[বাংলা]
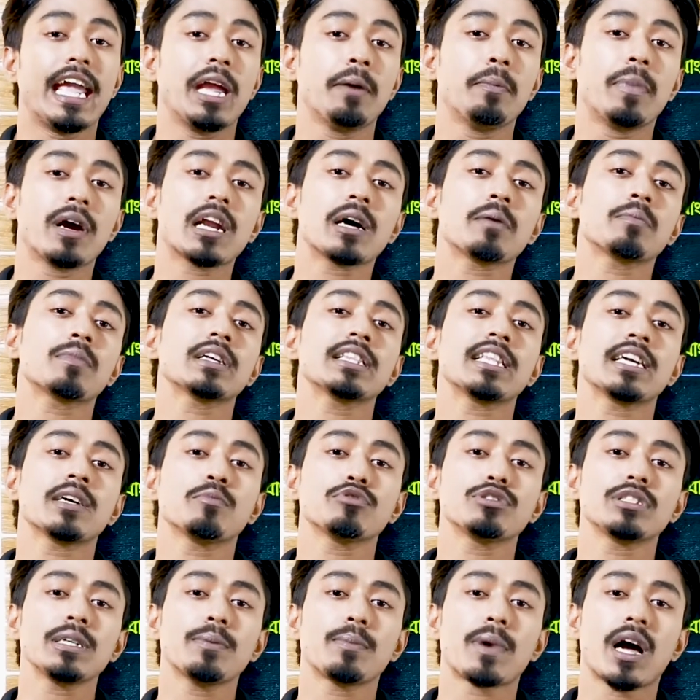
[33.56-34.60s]
এবার আমরা দেখব
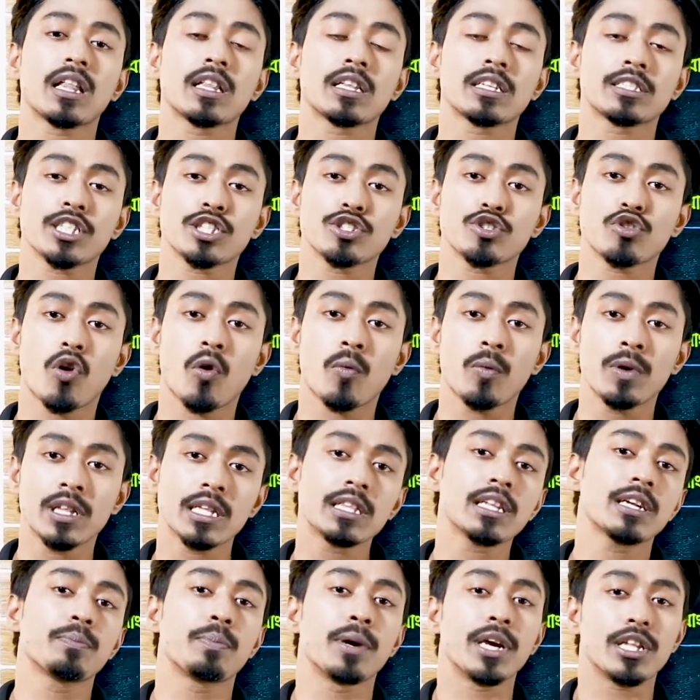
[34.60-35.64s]
যে বাংলাদেশের
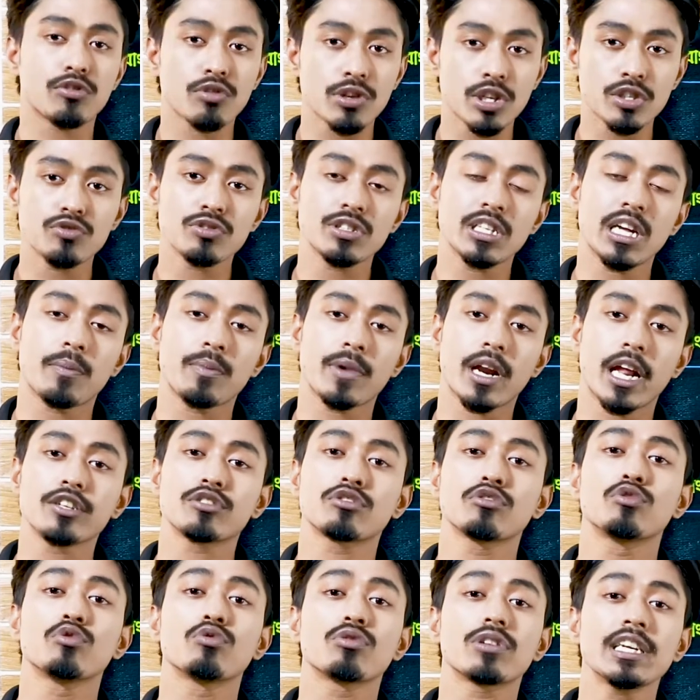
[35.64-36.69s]
সংবিধানের ভেতরে যদি আমরা
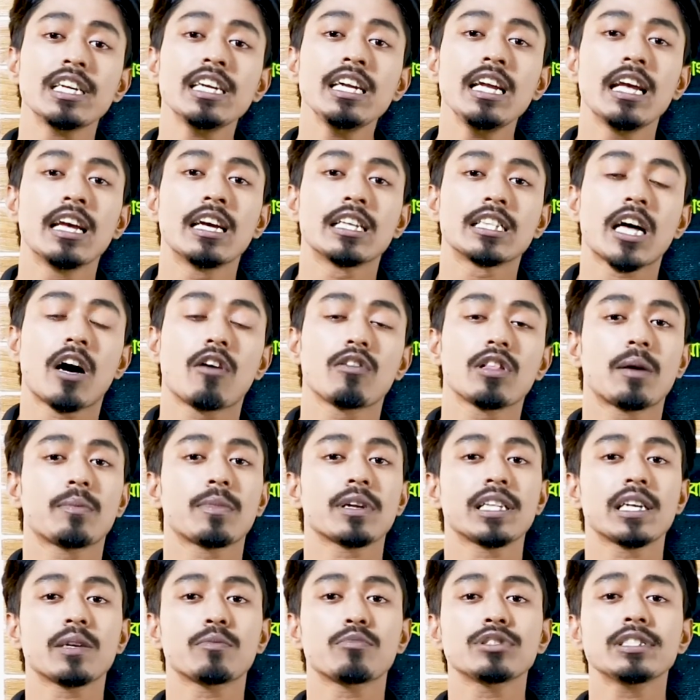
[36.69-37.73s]
একটু ঢুকি তাহলে
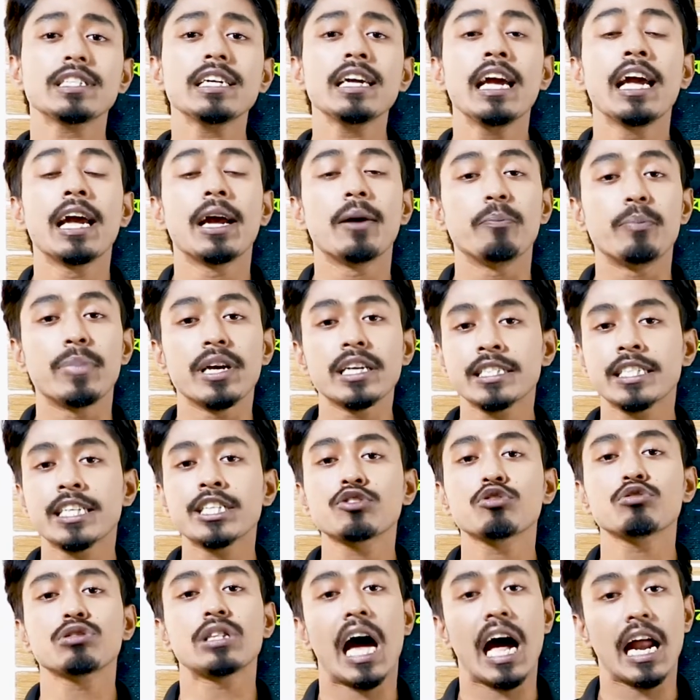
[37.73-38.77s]
আমরা দেখব যে বেশ
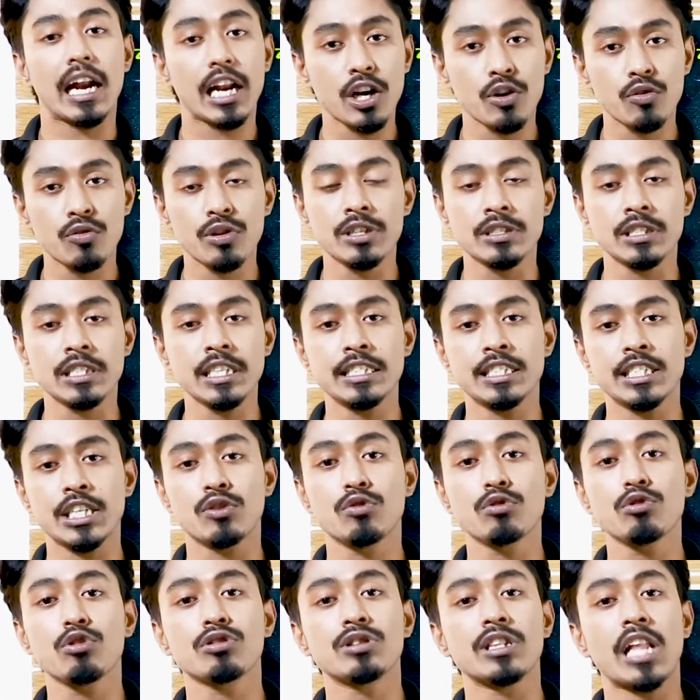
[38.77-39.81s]
কিছু ধারা রয়েছে
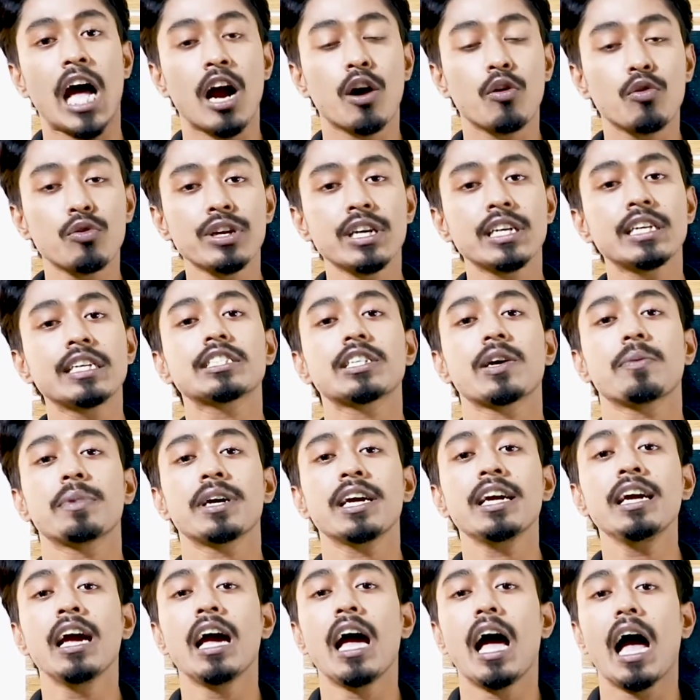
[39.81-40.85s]
যেগুলো পূর্ণ নাগরিক হিসেবে
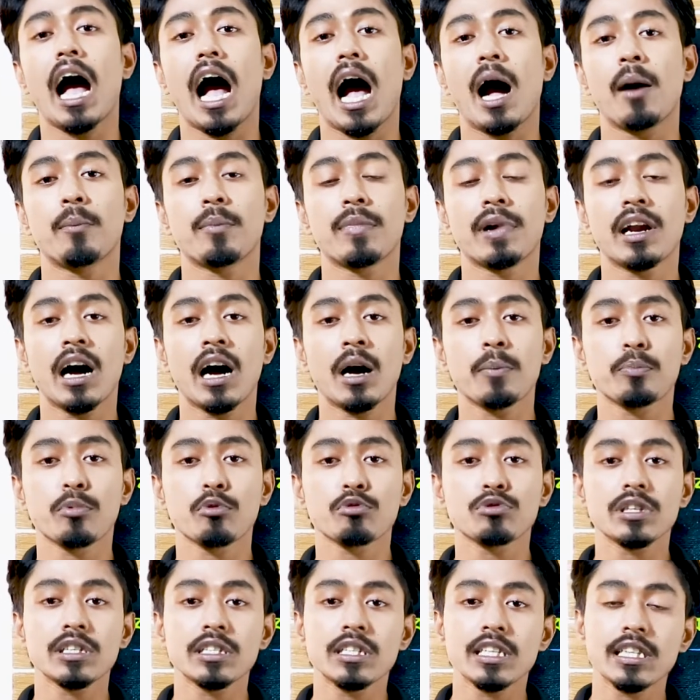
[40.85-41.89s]
আমরা
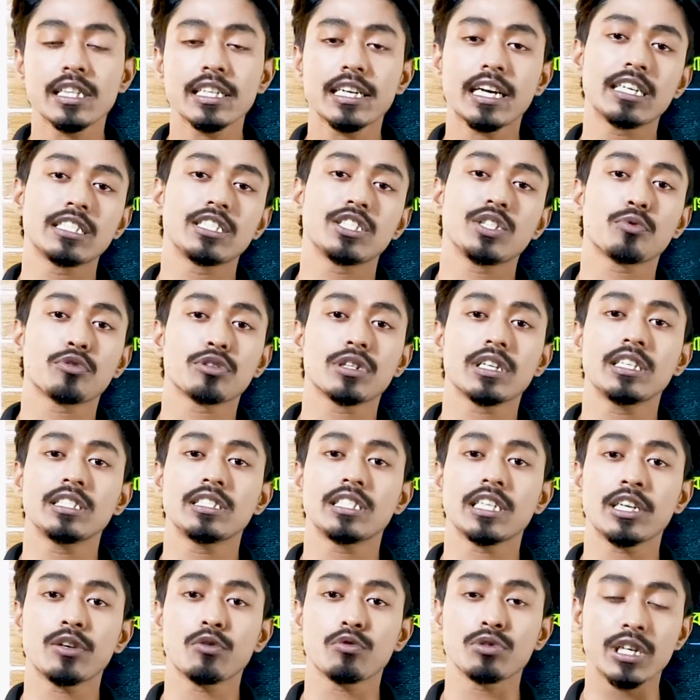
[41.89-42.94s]
প্রতিদিনকার জীবনে
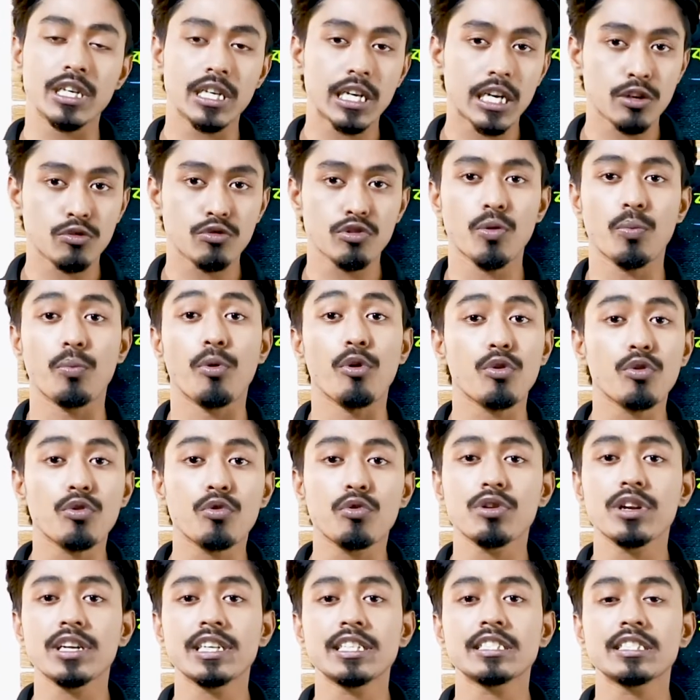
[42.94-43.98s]
যে অধিকারগুলো ভোগ
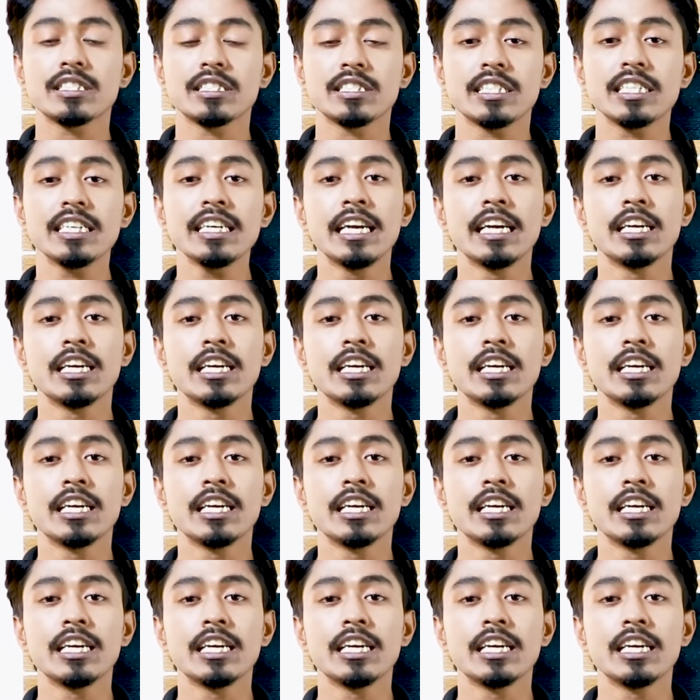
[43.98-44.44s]
করে এসছি